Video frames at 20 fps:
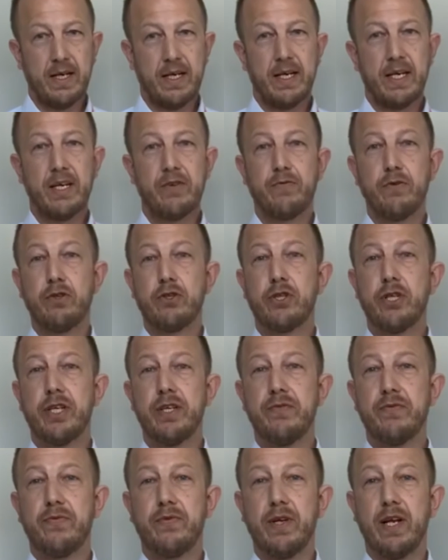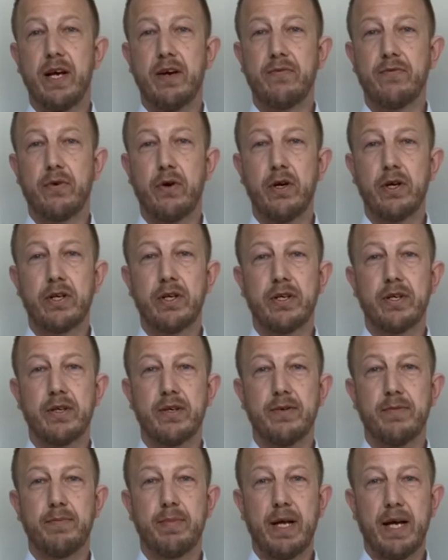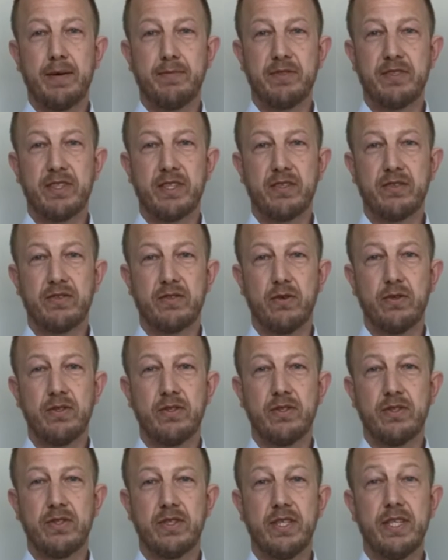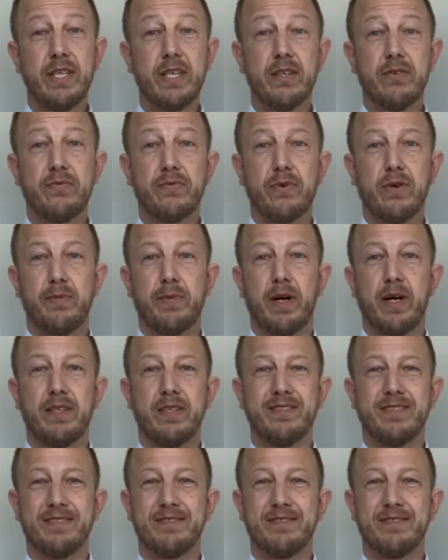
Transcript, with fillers: Ich wünsche Ihnen viel Erfolg, bleiben Sie gesund, Ihre Firma